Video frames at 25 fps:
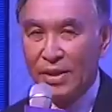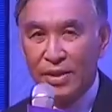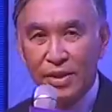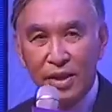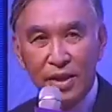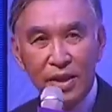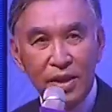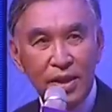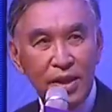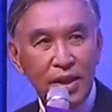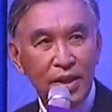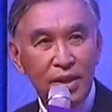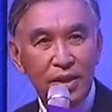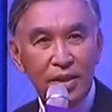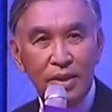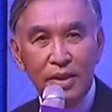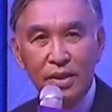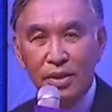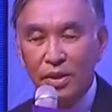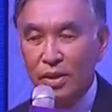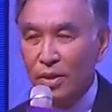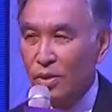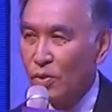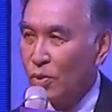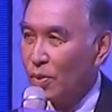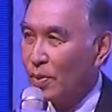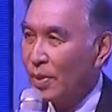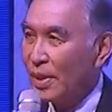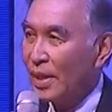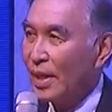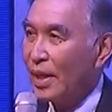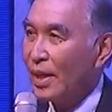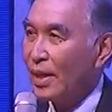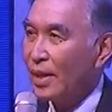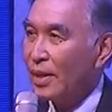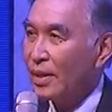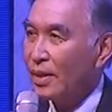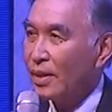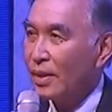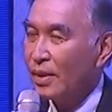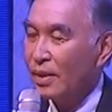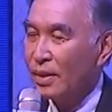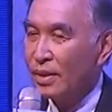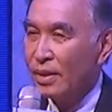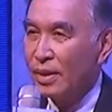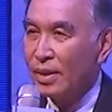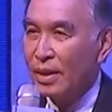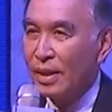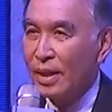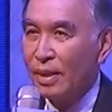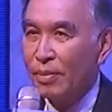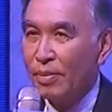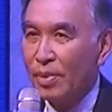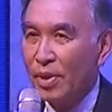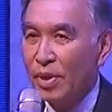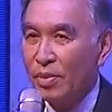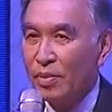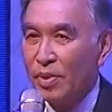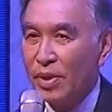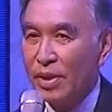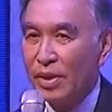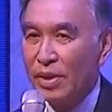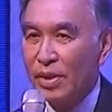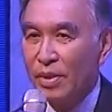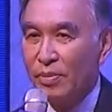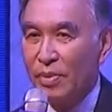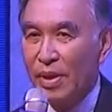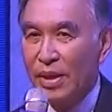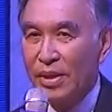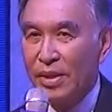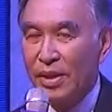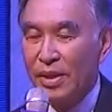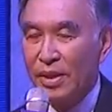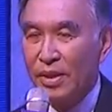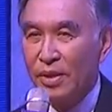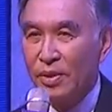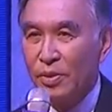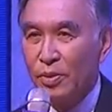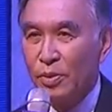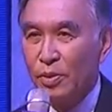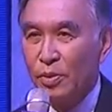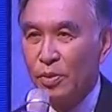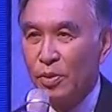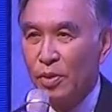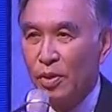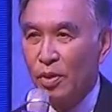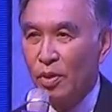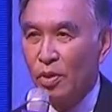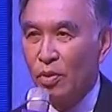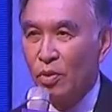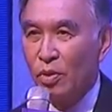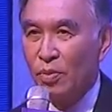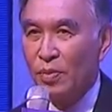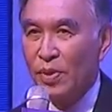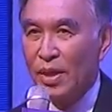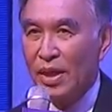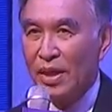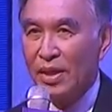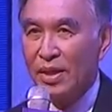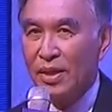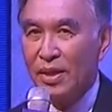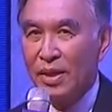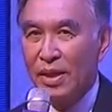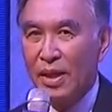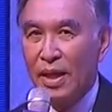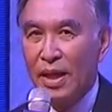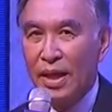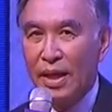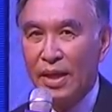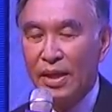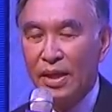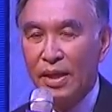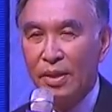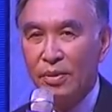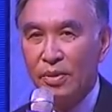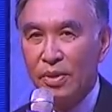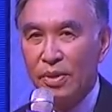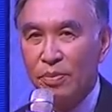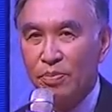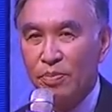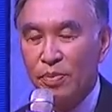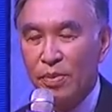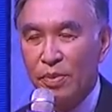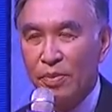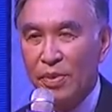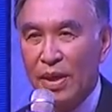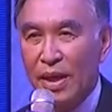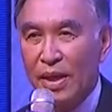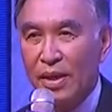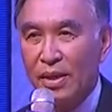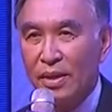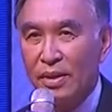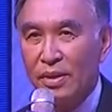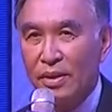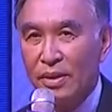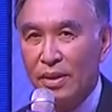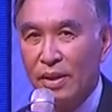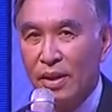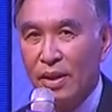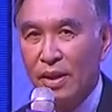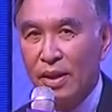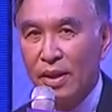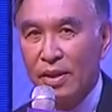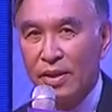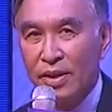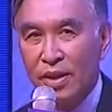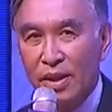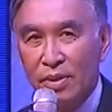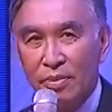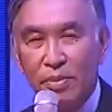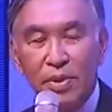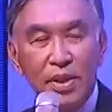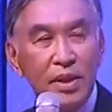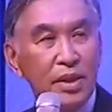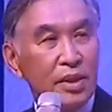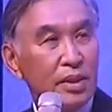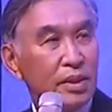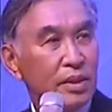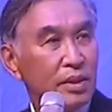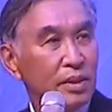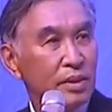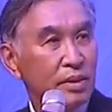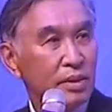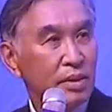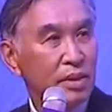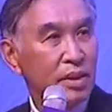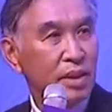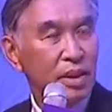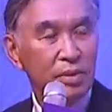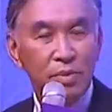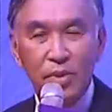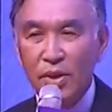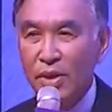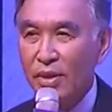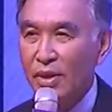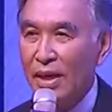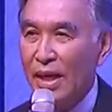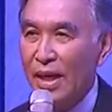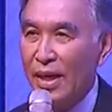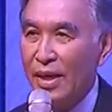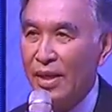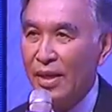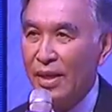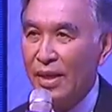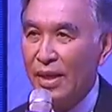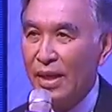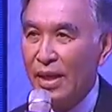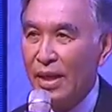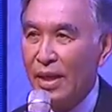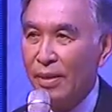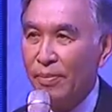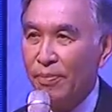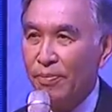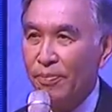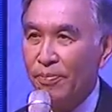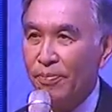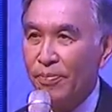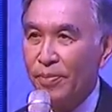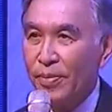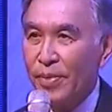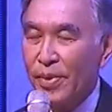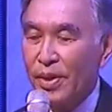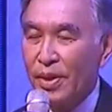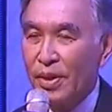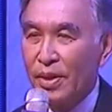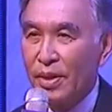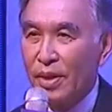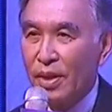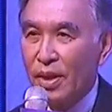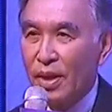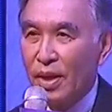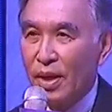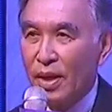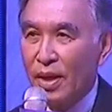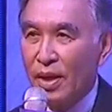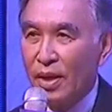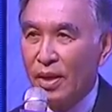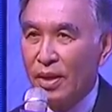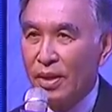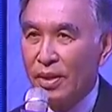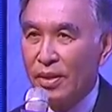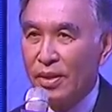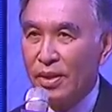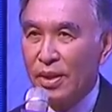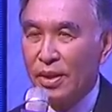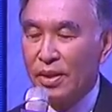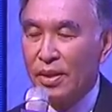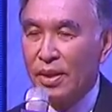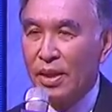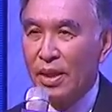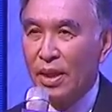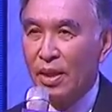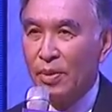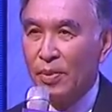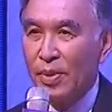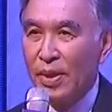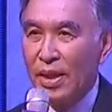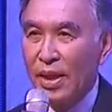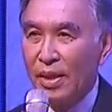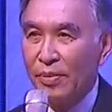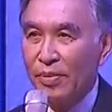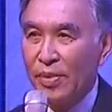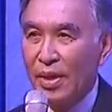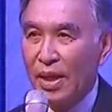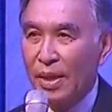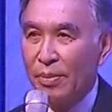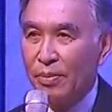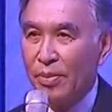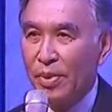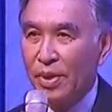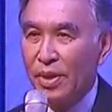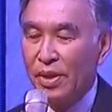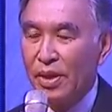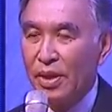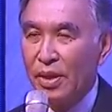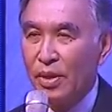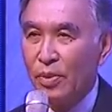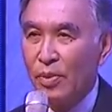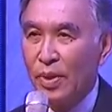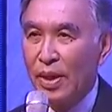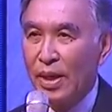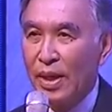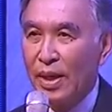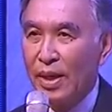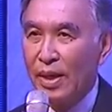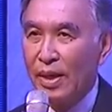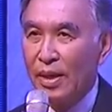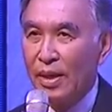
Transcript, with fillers: คเศรษฐกิจทั่วประเทศนะครับเรามีสมาชิกอยู่รวมทั้งเครือข่ายนี่จะประมาณ 70,000 รายเนี่ยนะครับสิ่งที่เราพยายามทำก็คือว่า